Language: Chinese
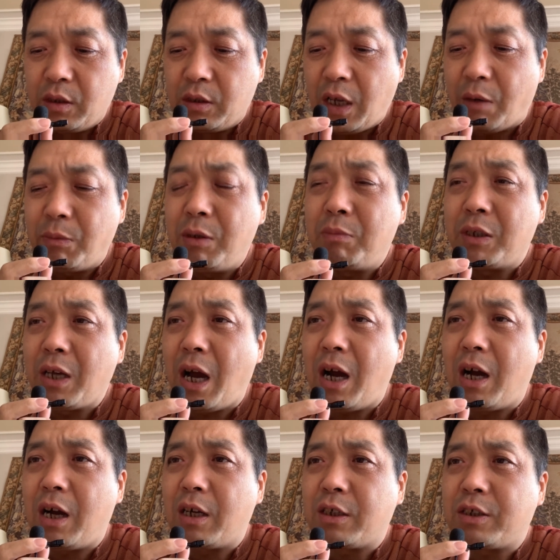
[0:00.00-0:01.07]
纳米比
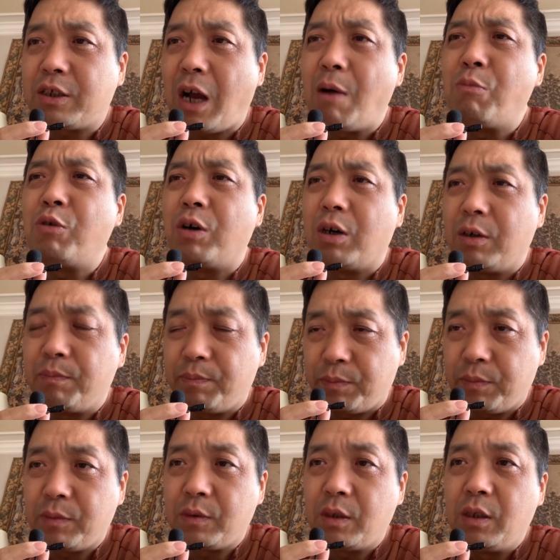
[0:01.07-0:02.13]
亚沙漠，
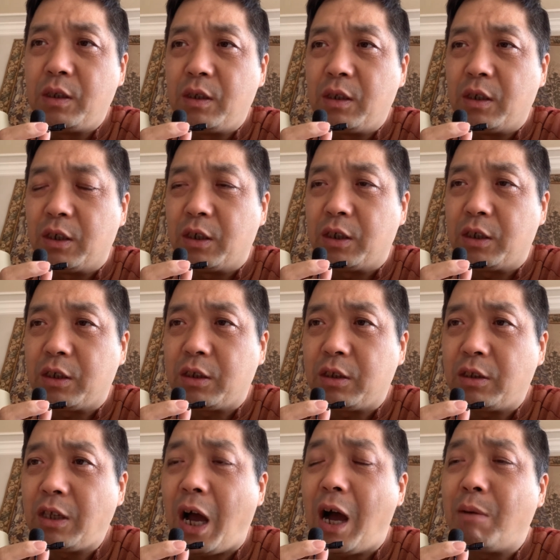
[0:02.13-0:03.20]
呃，
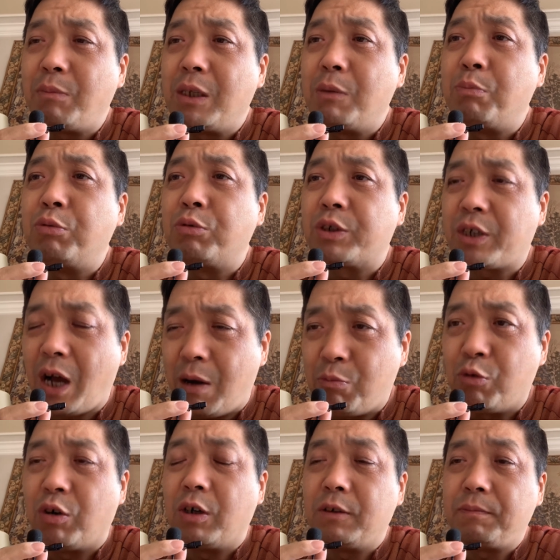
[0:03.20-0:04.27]
纳米布沙
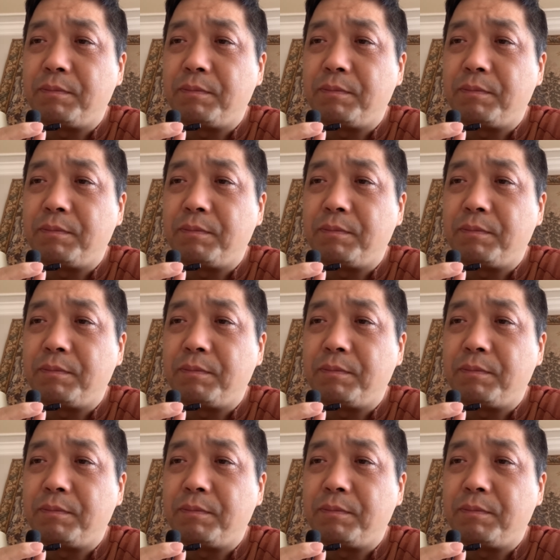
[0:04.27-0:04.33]
漠，